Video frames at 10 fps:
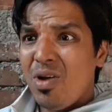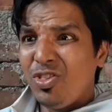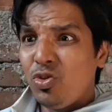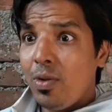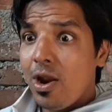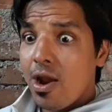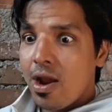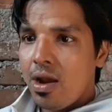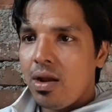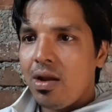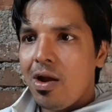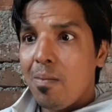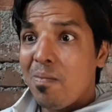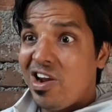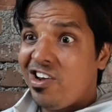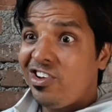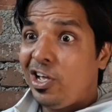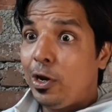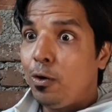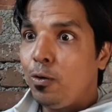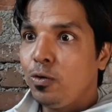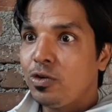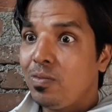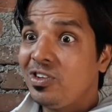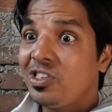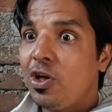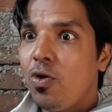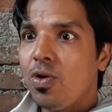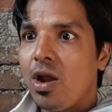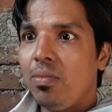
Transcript: मैं तुम्हारे परेशानियों को समझता हूँ